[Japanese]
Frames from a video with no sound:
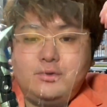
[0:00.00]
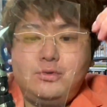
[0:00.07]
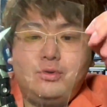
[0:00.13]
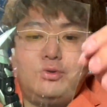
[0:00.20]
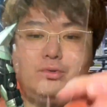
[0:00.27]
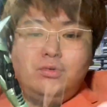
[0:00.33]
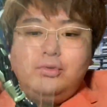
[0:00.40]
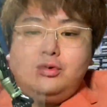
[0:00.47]

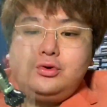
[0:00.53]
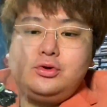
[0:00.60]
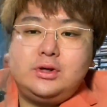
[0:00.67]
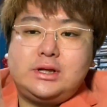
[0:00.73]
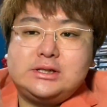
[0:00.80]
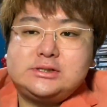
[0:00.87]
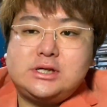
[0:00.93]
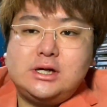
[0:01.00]
ゴーンゴールドを
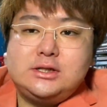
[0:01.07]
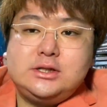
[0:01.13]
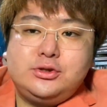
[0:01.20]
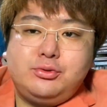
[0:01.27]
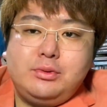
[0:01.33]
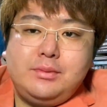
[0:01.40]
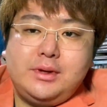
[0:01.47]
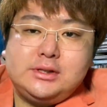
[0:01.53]
確かやってたと
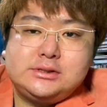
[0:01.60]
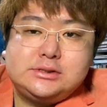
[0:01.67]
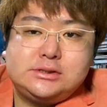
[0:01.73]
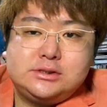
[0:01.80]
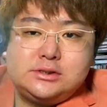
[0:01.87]
思います。